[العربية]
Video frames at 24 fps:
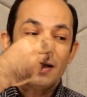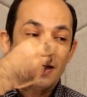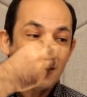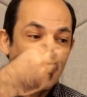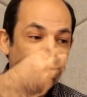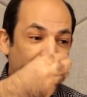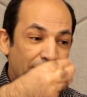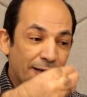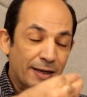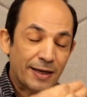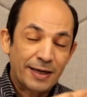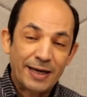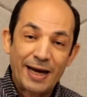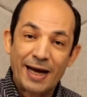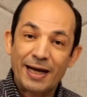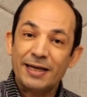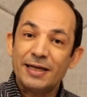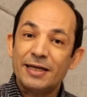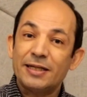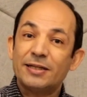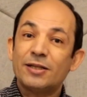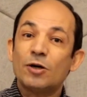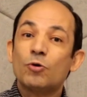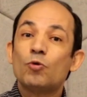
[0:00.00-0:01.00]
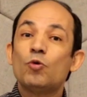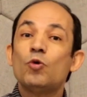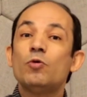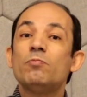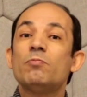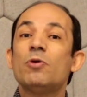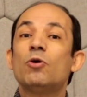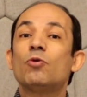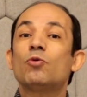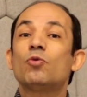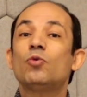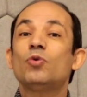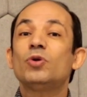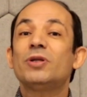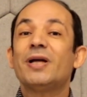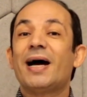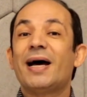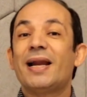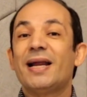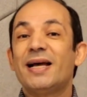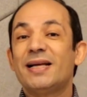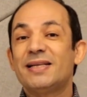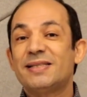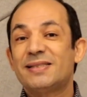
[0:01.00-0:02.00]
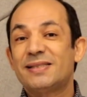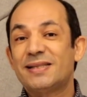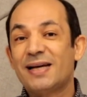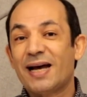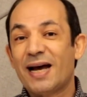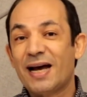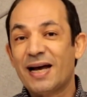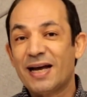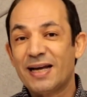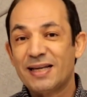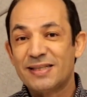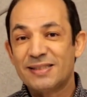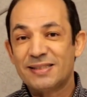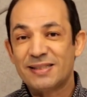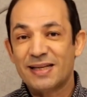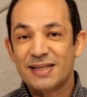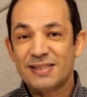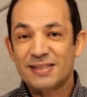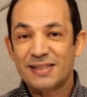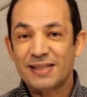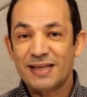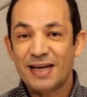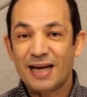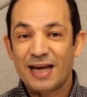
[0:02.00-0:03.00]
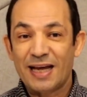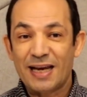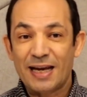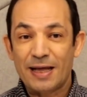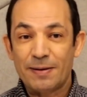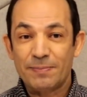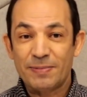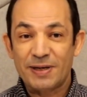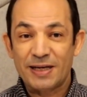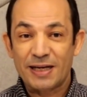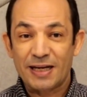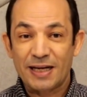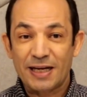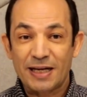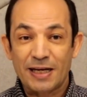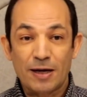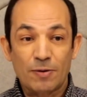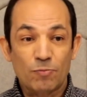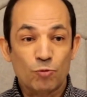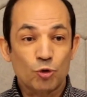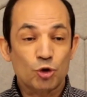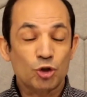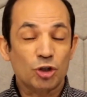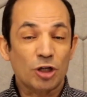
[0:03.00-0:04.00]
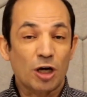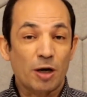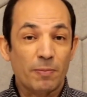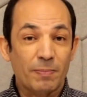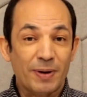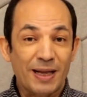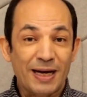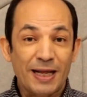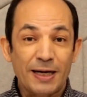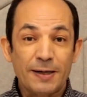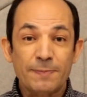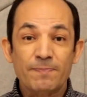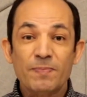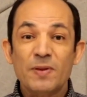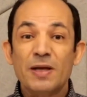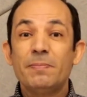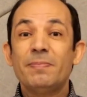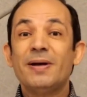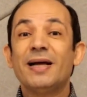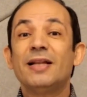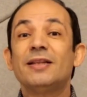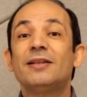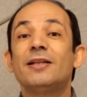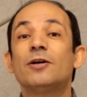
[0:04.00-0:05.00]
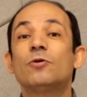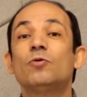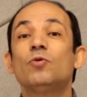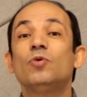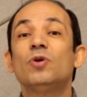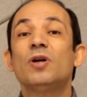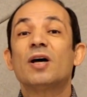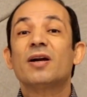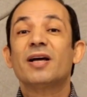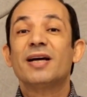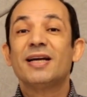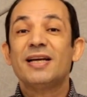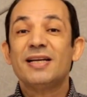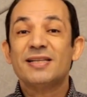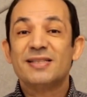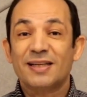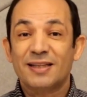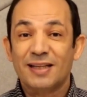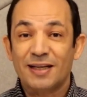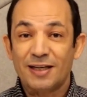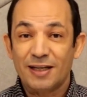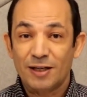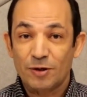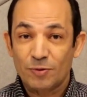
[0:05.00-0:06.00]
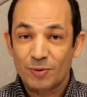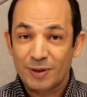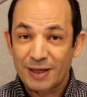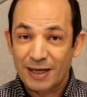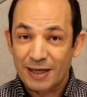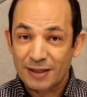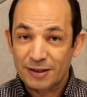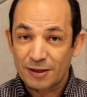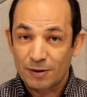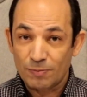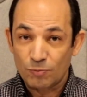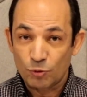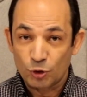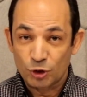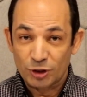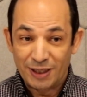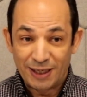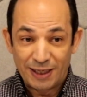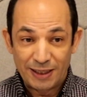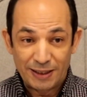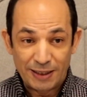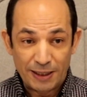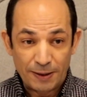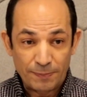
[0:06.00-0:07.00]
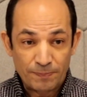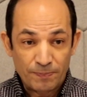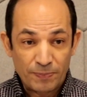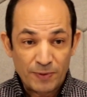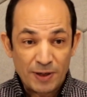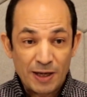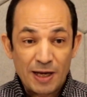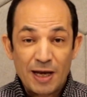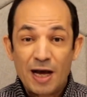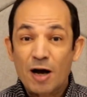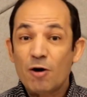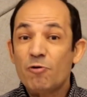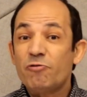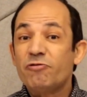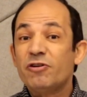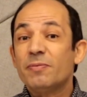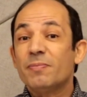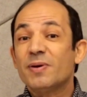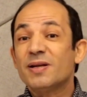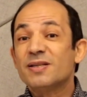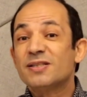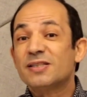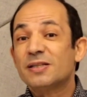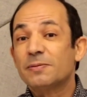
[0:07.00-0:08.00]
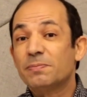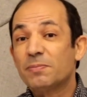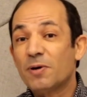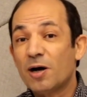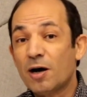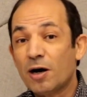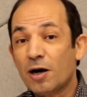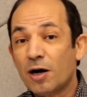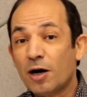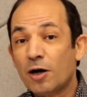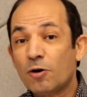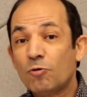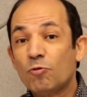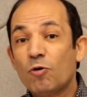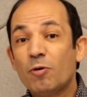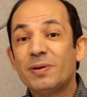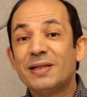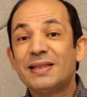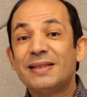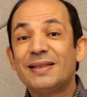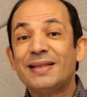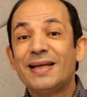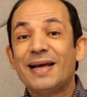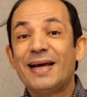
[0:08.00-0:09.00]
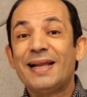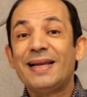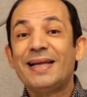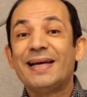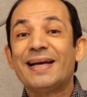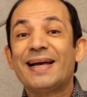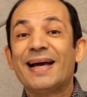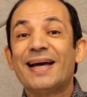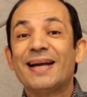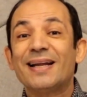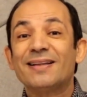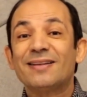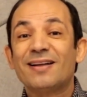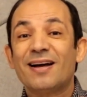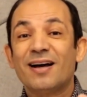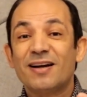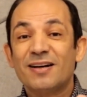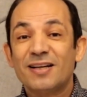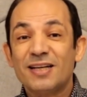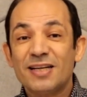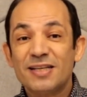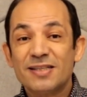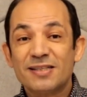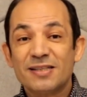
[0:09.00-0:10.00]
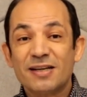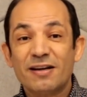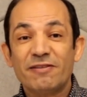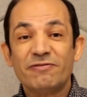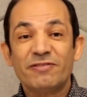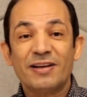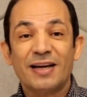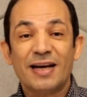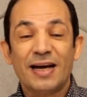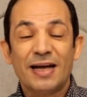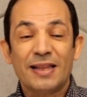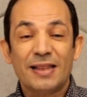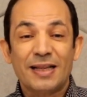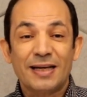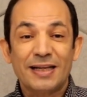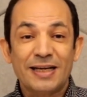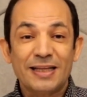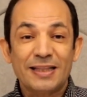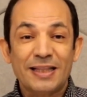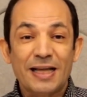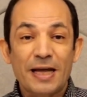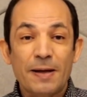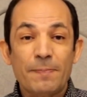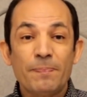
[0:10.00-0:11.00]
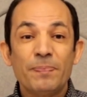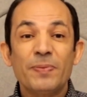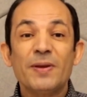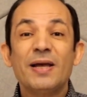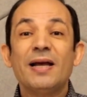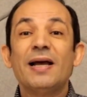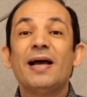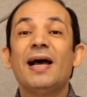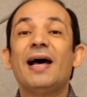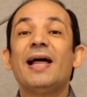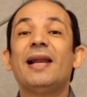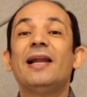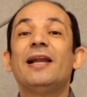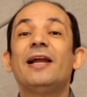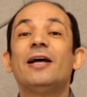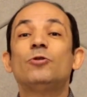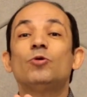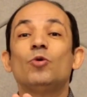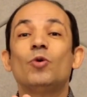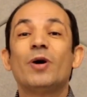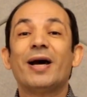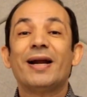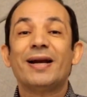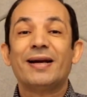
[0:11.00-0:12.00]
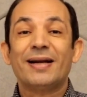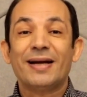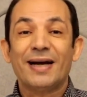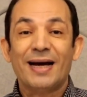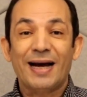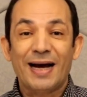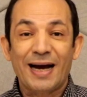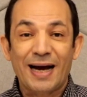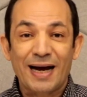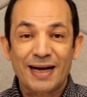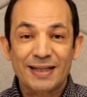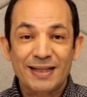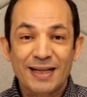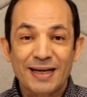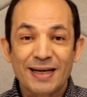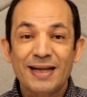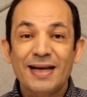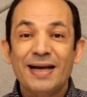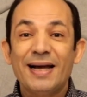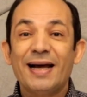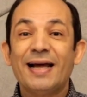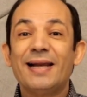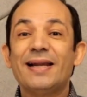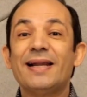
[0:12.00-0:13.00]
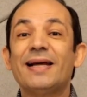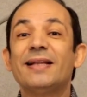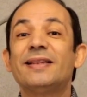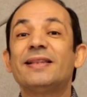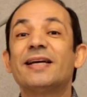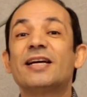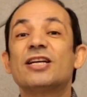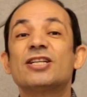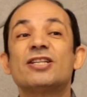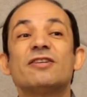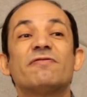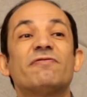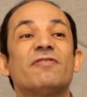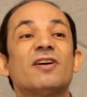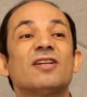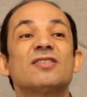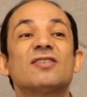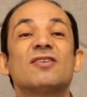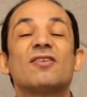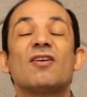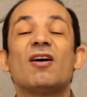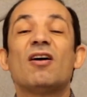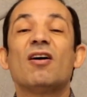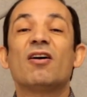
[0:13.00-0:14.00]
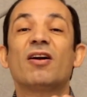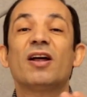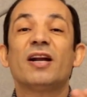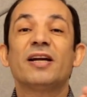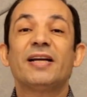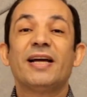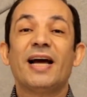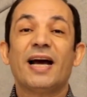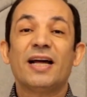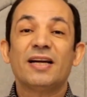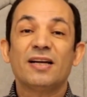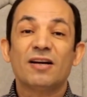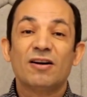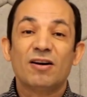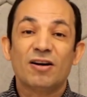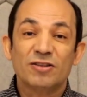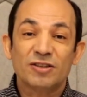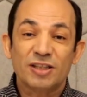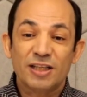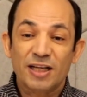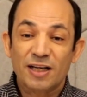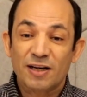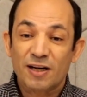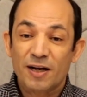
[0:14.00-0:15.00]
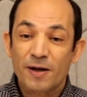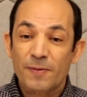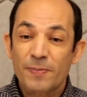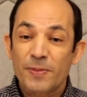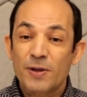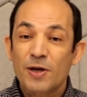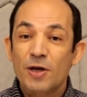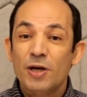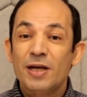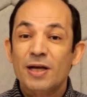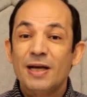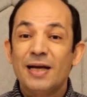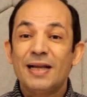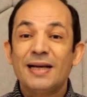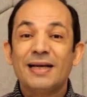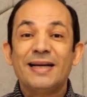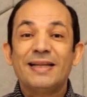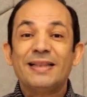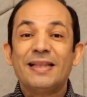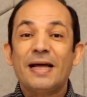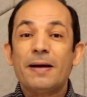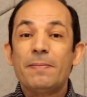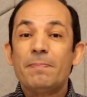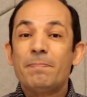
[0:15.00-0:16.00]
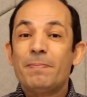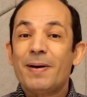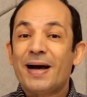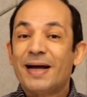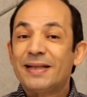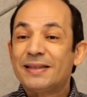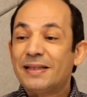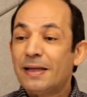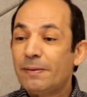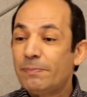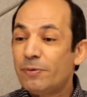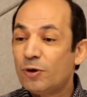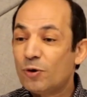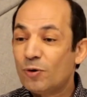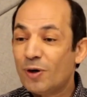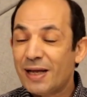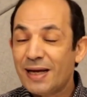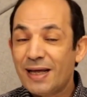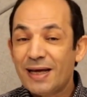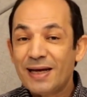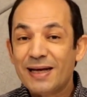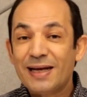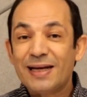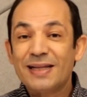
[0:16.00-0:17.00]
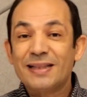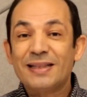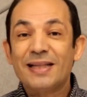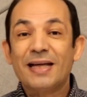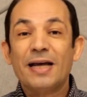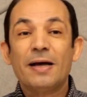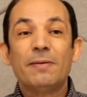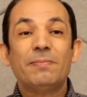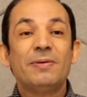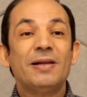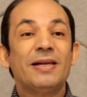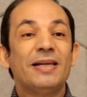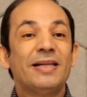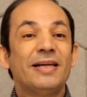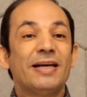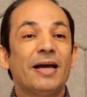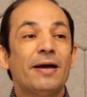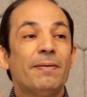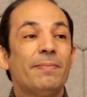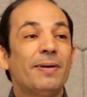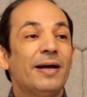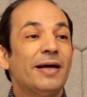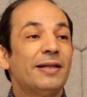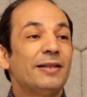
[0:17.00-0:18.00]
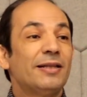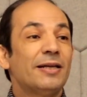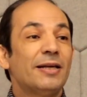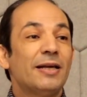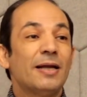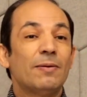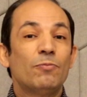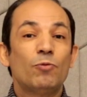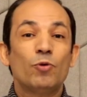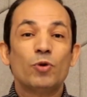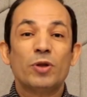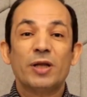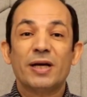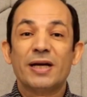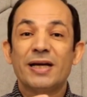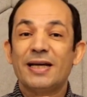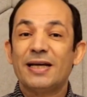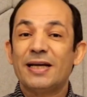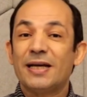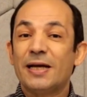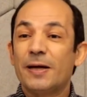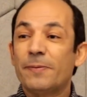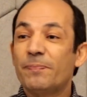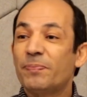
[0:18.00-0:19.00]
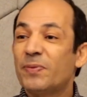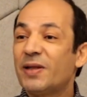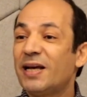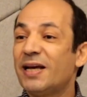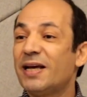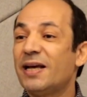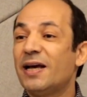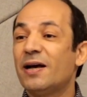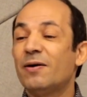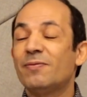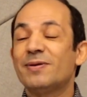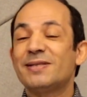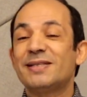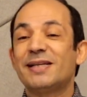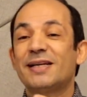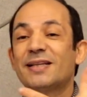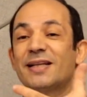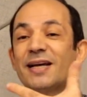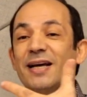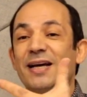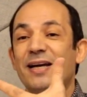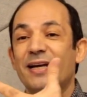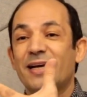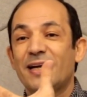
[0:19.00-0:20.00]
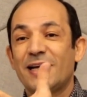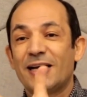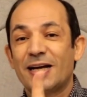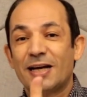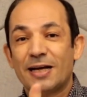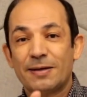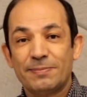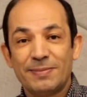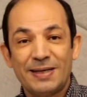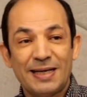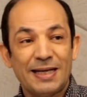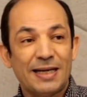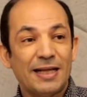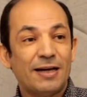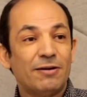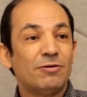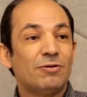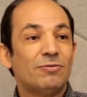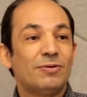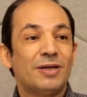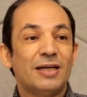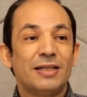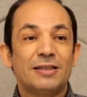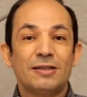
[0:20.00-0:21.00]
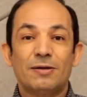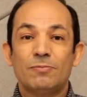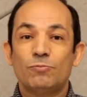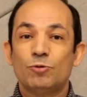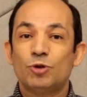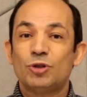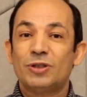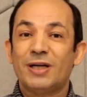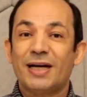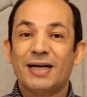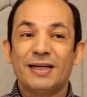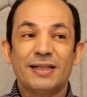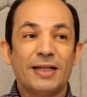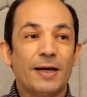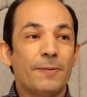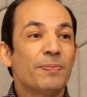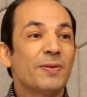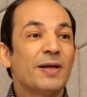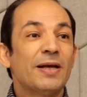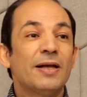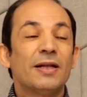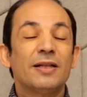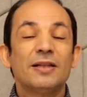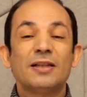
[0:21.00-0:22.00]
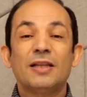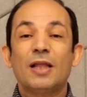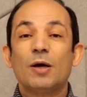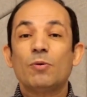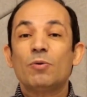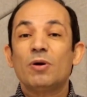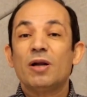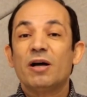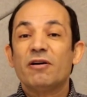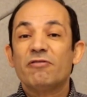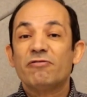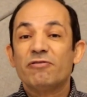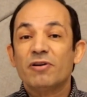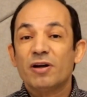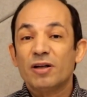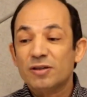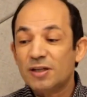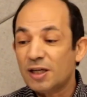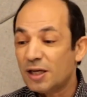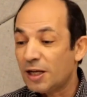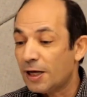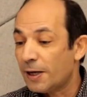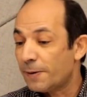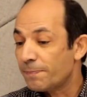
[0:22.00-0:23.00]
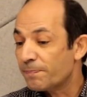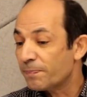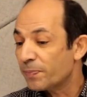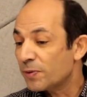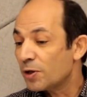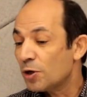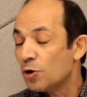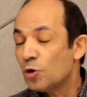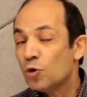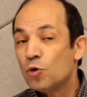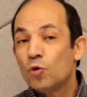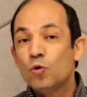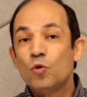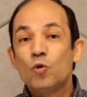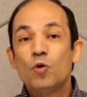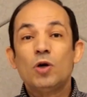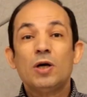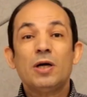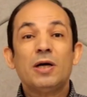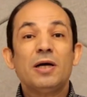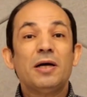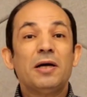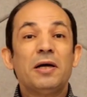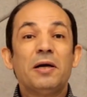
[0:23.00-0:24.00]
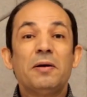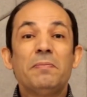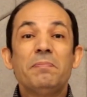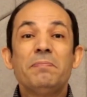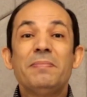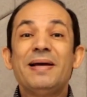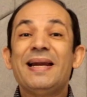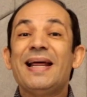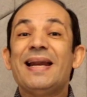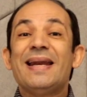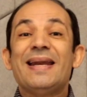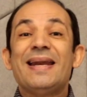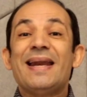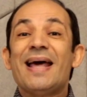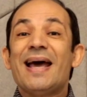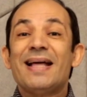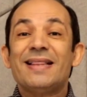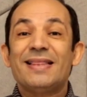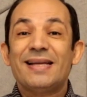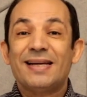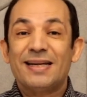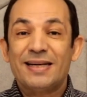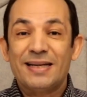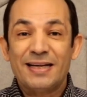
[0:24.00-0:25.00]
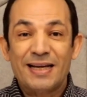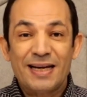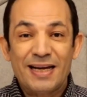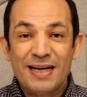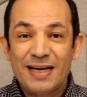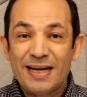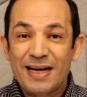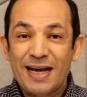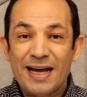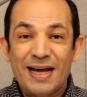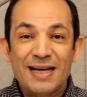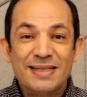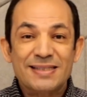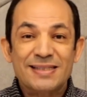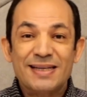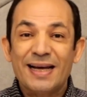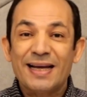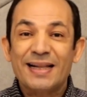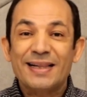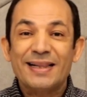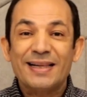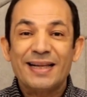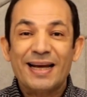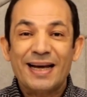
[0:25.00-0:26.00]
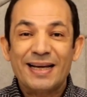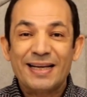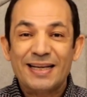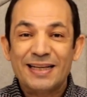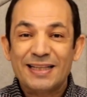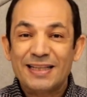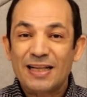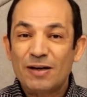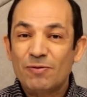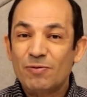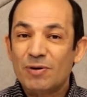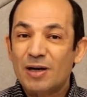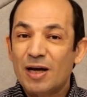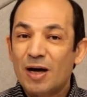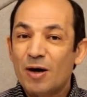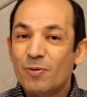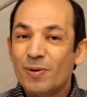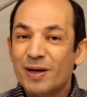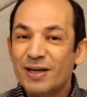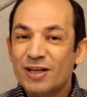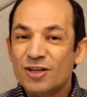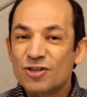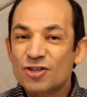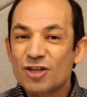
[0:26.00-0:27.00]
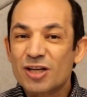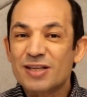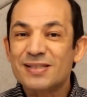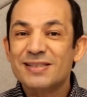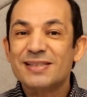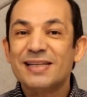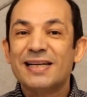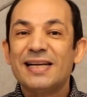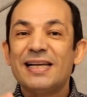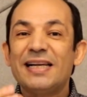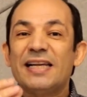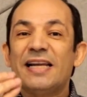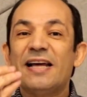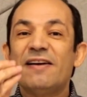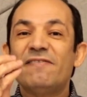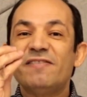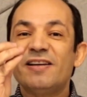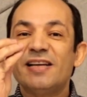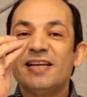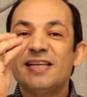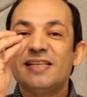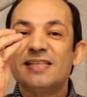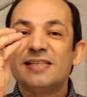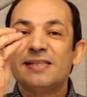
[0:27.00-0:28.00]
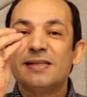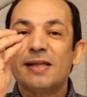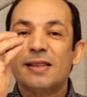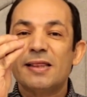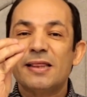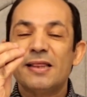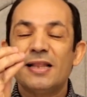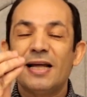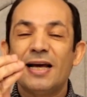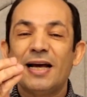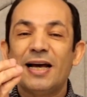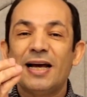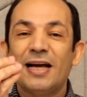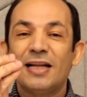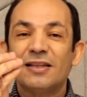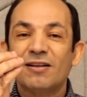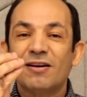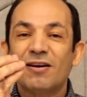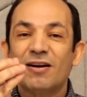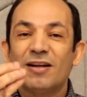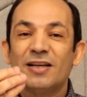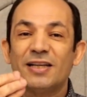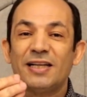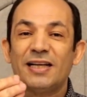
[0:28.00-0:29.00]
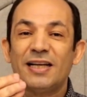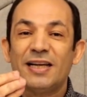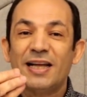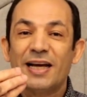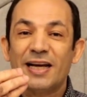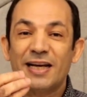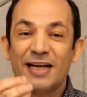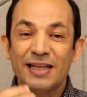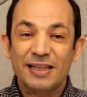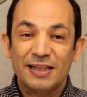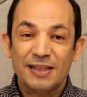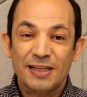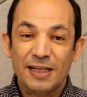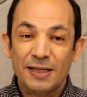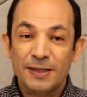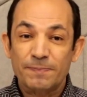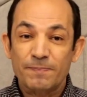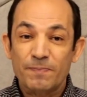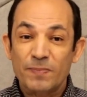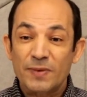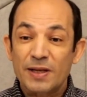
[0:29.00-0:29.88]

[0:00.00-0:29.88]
آه، يعني تكون موجودة على الساحة السياسية الأمريكية مستقبلا بأن تكون رئيسة للولايات المتحدة أو في منصب آخر وبالتالي كانت حريصة في هذا الكتاب ألا تجرح أحدا ألا تكشف أسرارا يعني خطيرة الكتاب بعتبره أنا كتاب للإجابات النموذجية هي وزيرة خارجية جميلة والولايات المتحدة دولة فاضلة ومن النادر أن هي أساءت لأي دولة أو أي شخص إلا في استثناءات قليلة جداً